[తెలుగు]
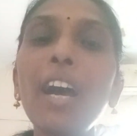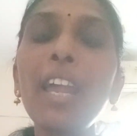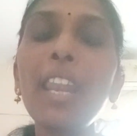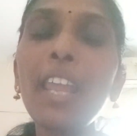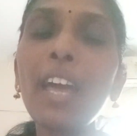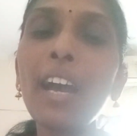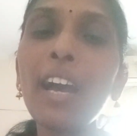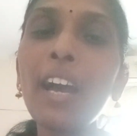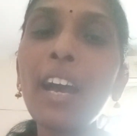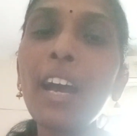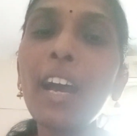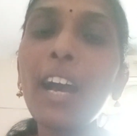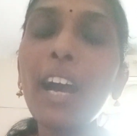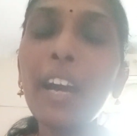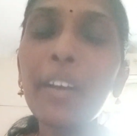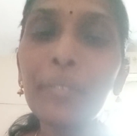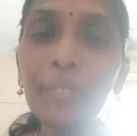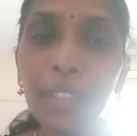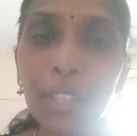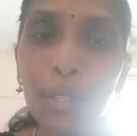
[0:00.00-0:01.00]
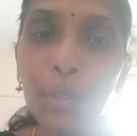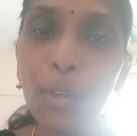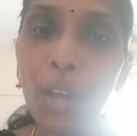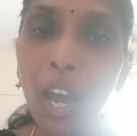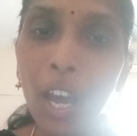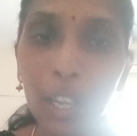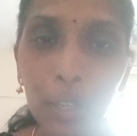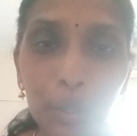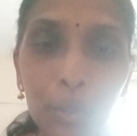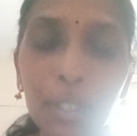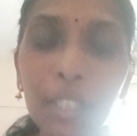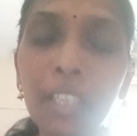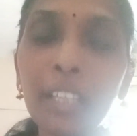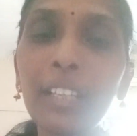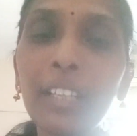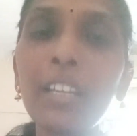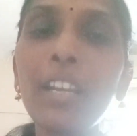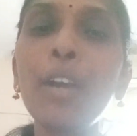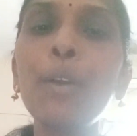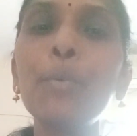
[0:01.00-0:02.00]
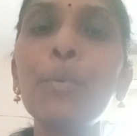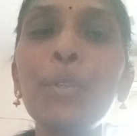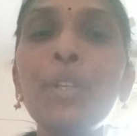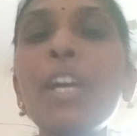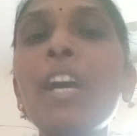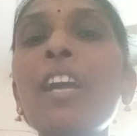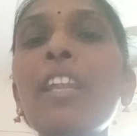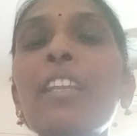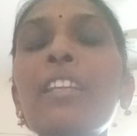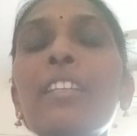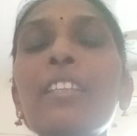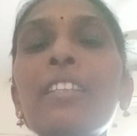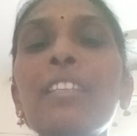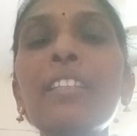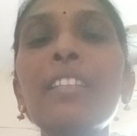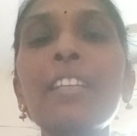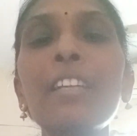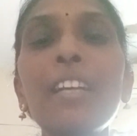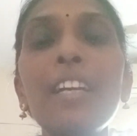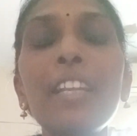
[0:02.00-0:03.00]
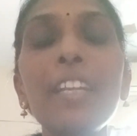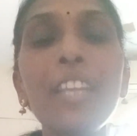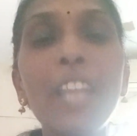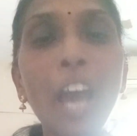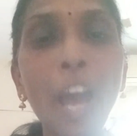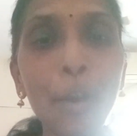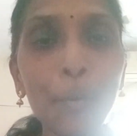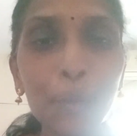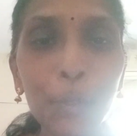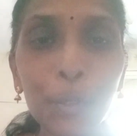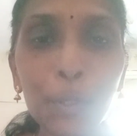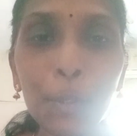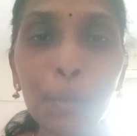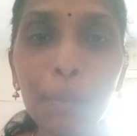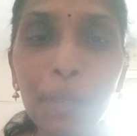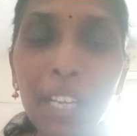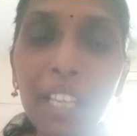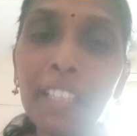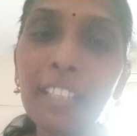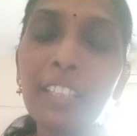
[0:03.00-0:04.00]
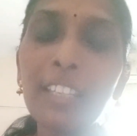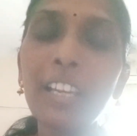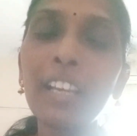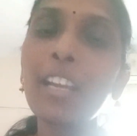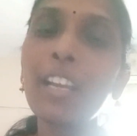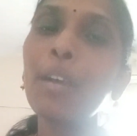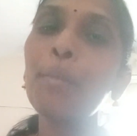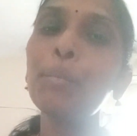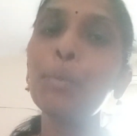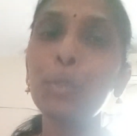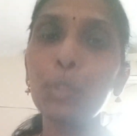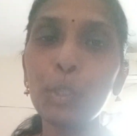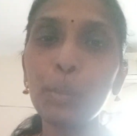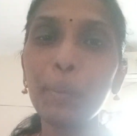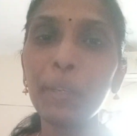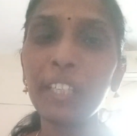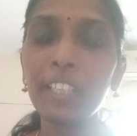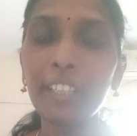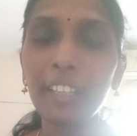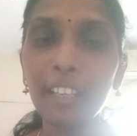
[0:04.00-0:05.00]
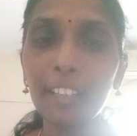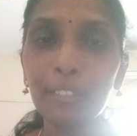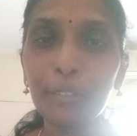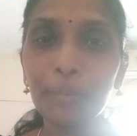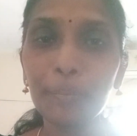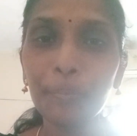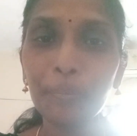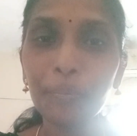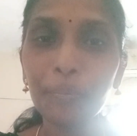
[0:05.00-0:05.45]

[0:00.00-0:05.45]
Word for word: అలా అందరూ ఆరోగ్యంగా ఉండాలని నా వంతు ప్రయత్నంగా మొదలుపెట్టాను